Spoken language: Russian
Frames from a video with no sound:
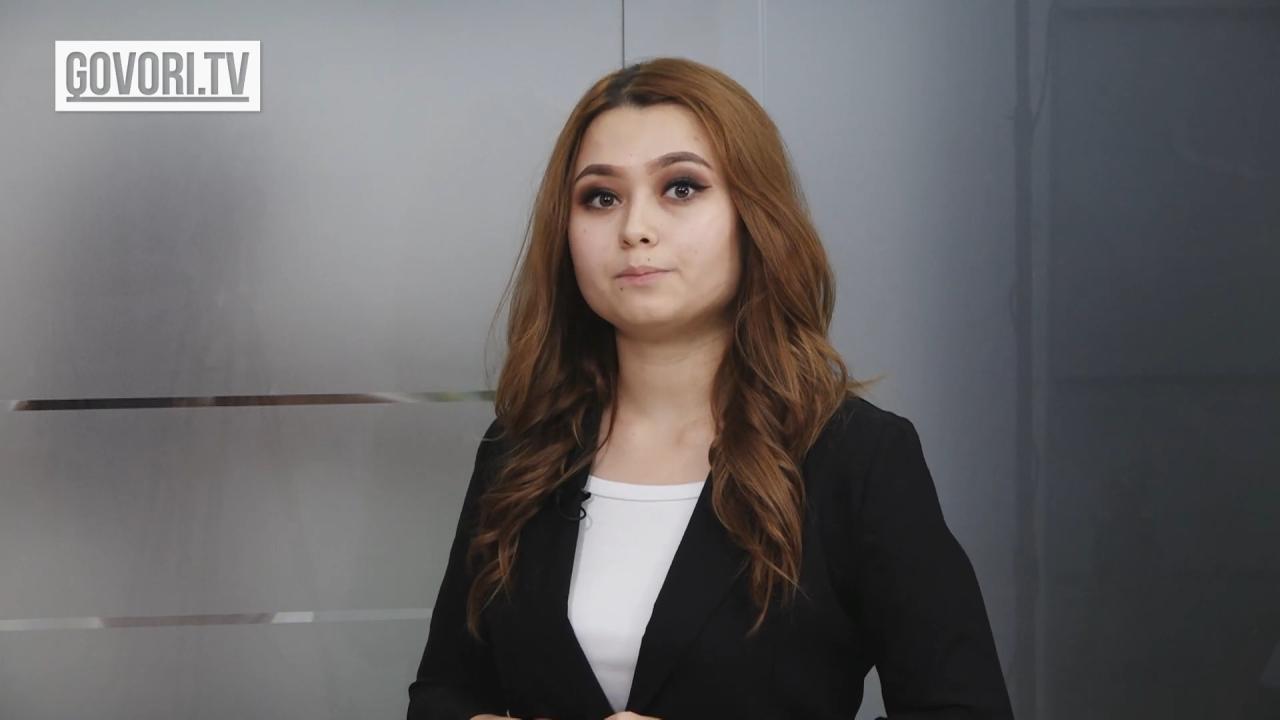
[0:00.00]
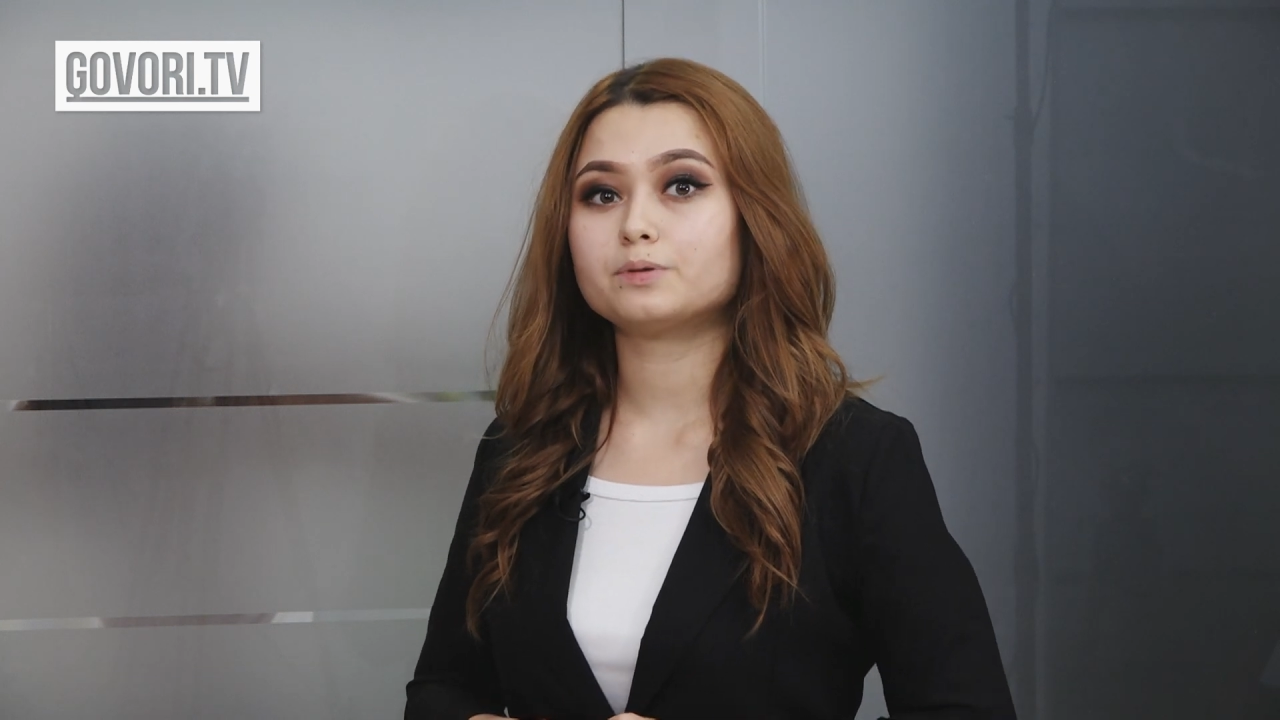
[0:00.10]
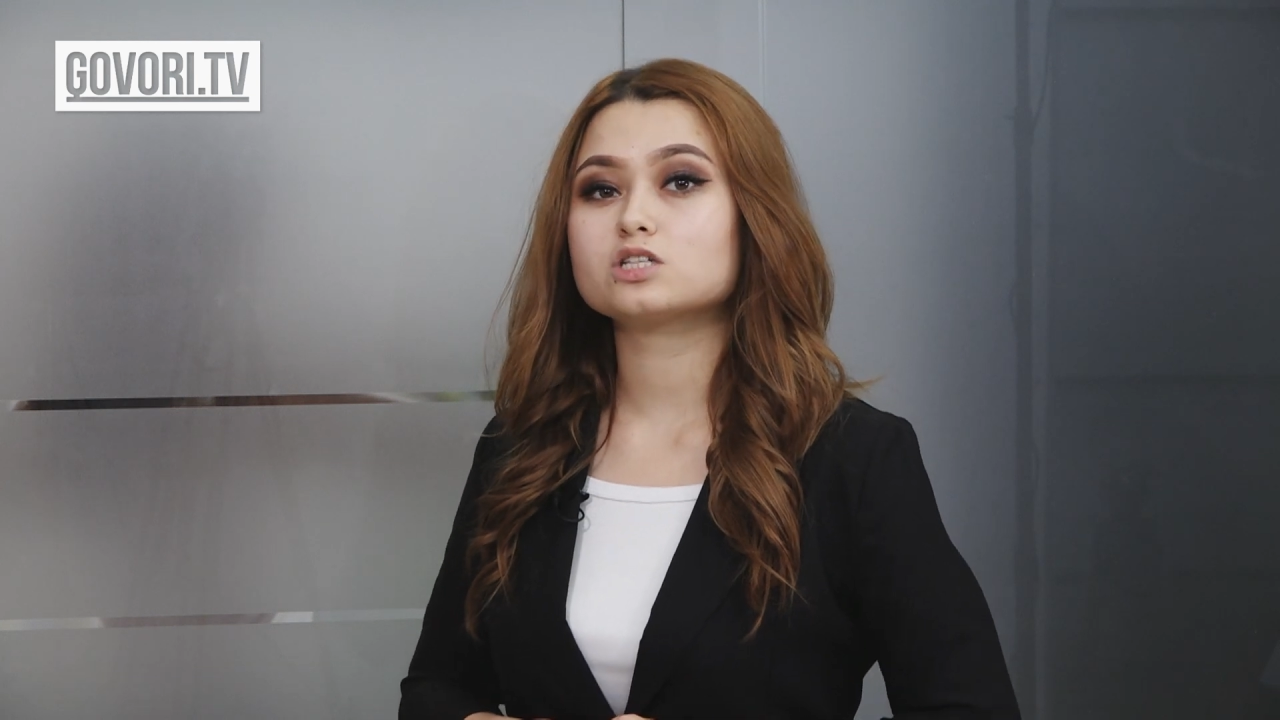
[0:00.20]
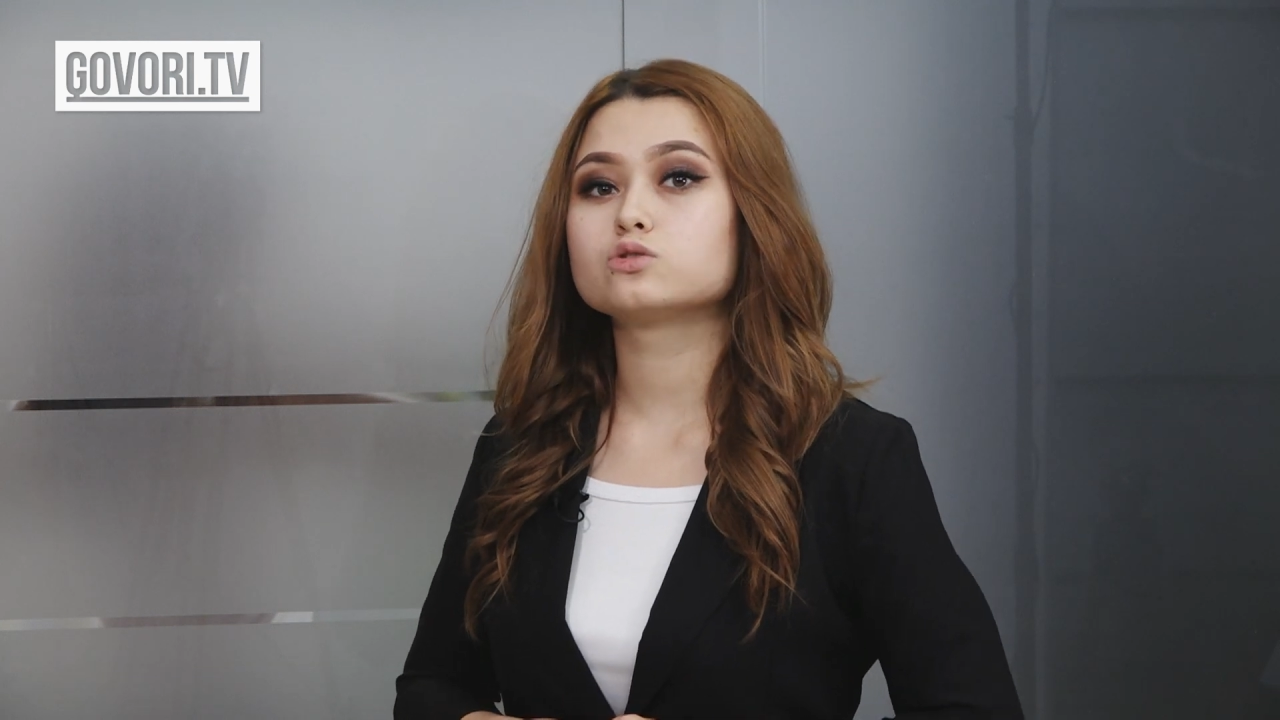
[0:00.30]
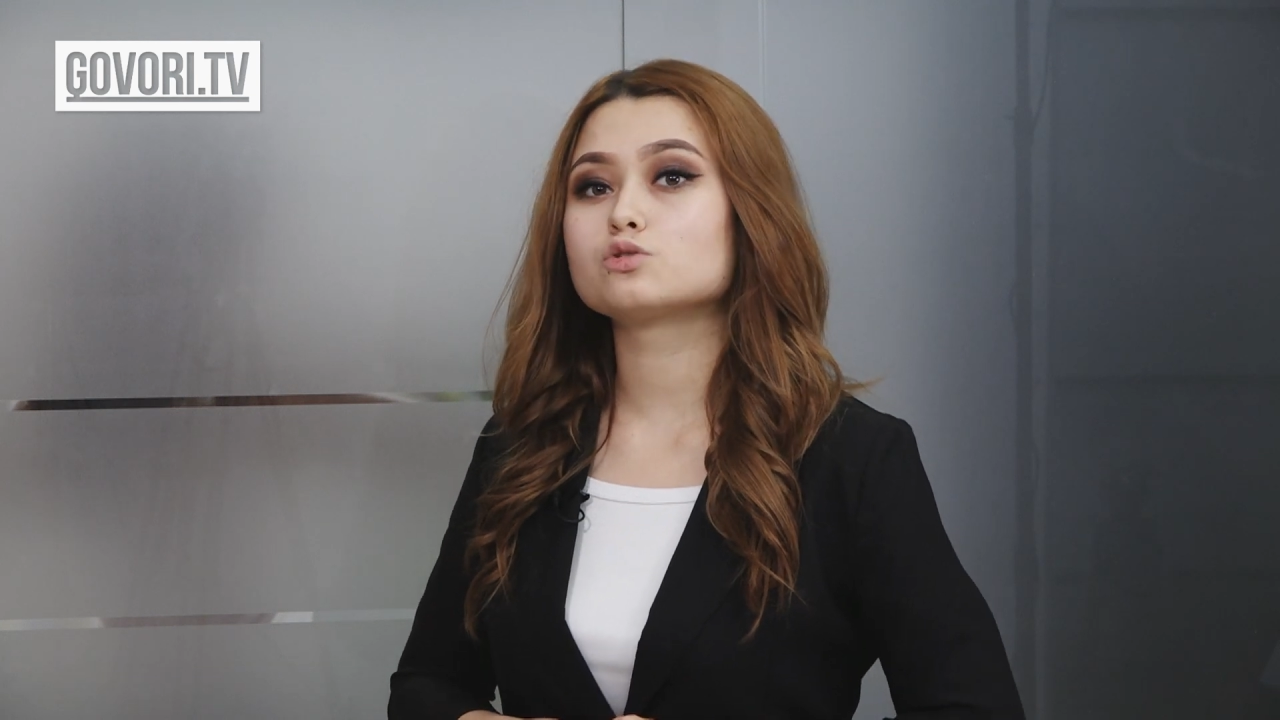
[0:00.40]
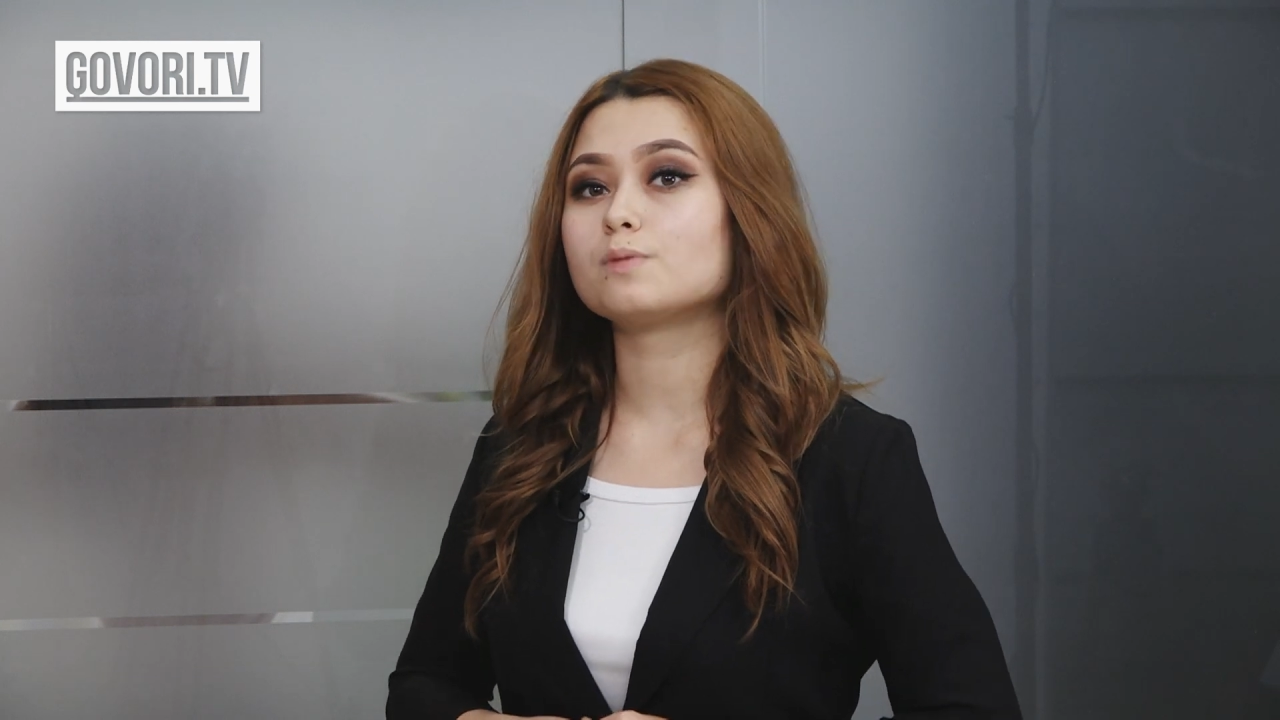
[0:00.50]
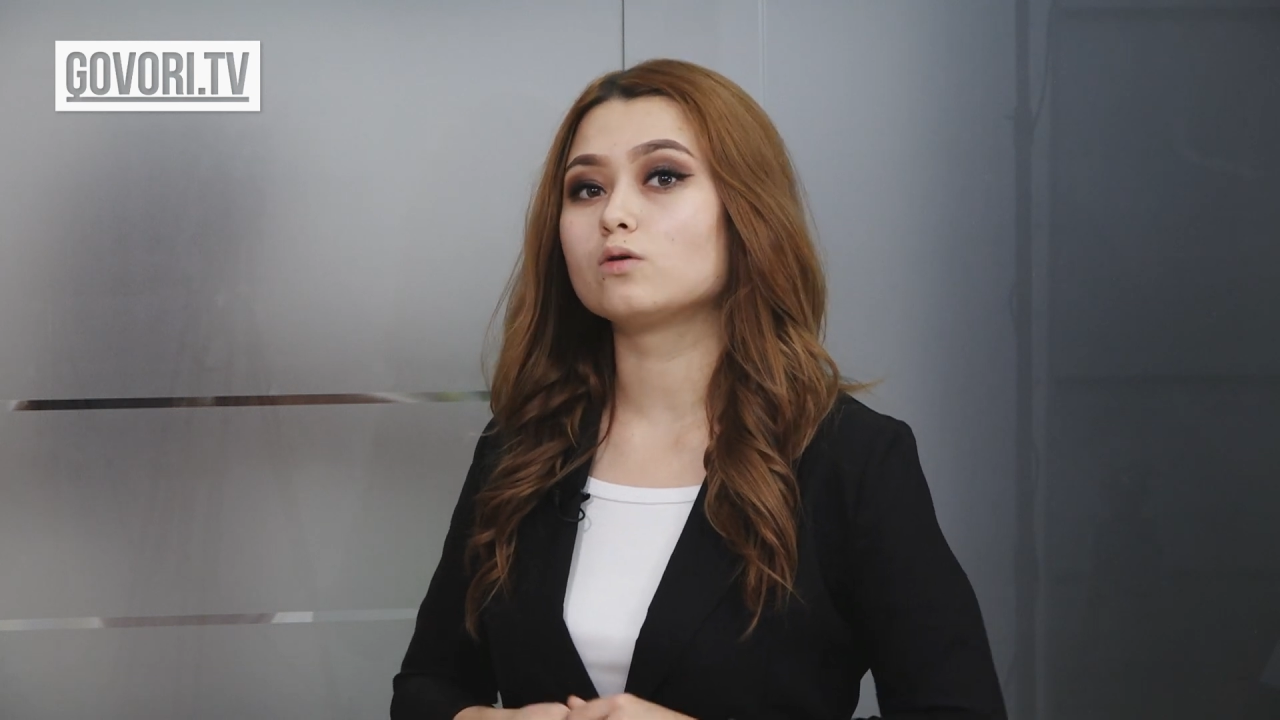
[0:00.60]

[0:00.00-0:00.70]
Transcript: пресс-служба